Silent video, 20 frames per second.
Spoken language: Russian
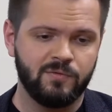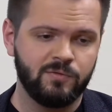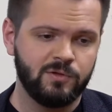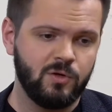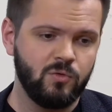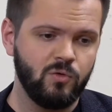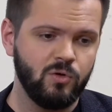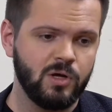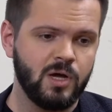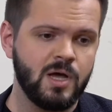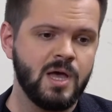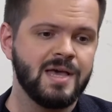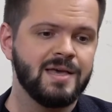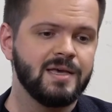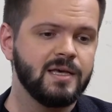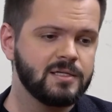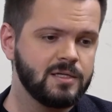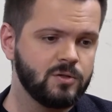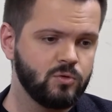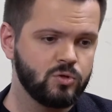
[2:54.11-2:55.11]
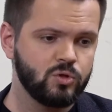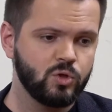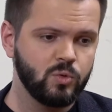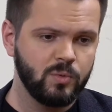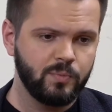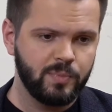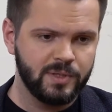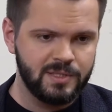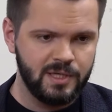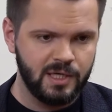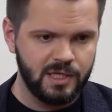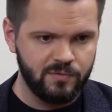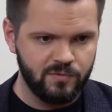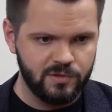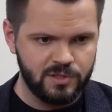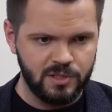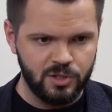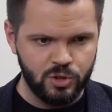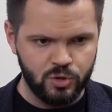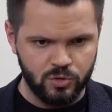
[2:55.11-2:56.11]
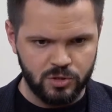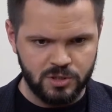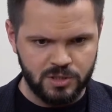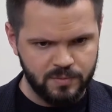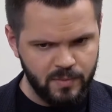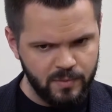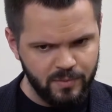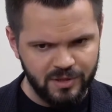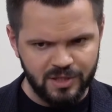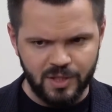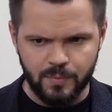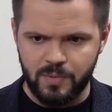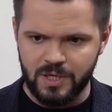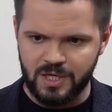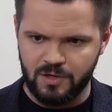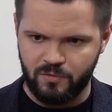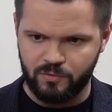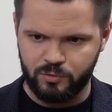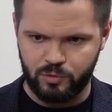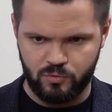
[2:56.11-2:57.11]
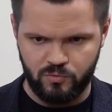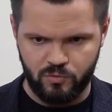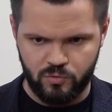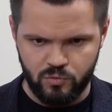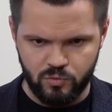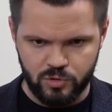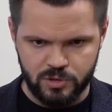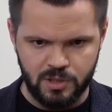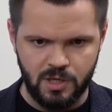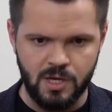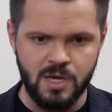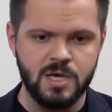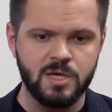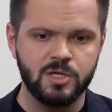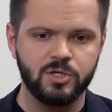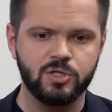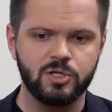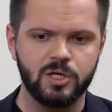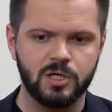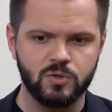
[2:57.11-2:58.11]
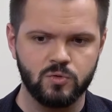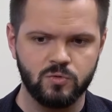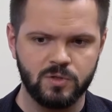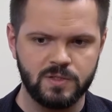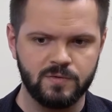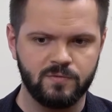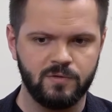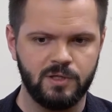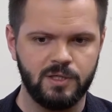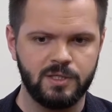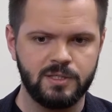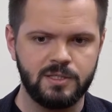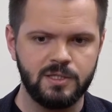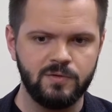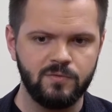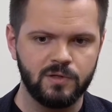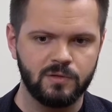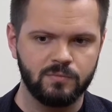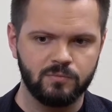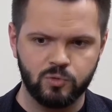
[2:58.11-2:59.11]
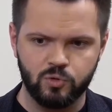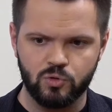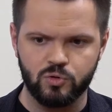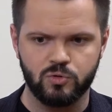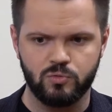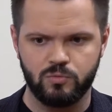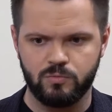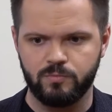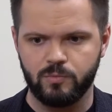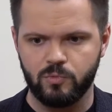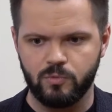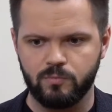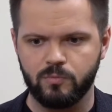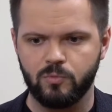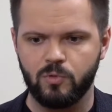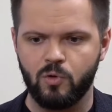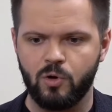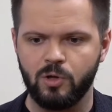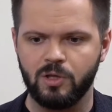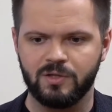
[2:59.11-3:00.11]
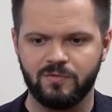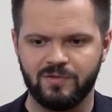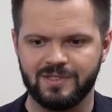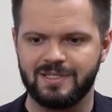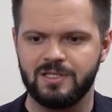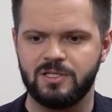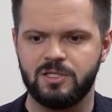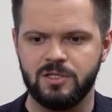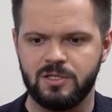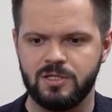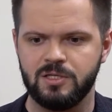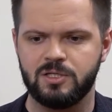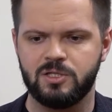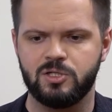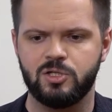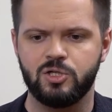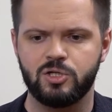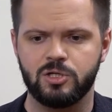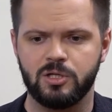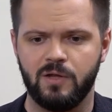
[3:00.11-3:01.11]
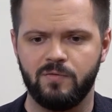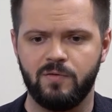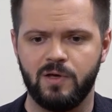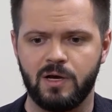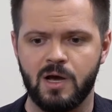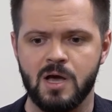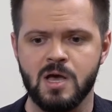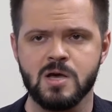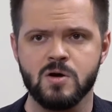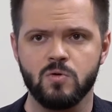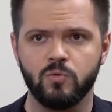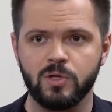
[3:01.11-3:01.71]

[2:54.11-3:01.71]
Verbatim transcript: А второе, я за то, чтобы подтягивать еще с момента первого-второго курса, сейчас у нас в коллективе тоже около 20-30 человек.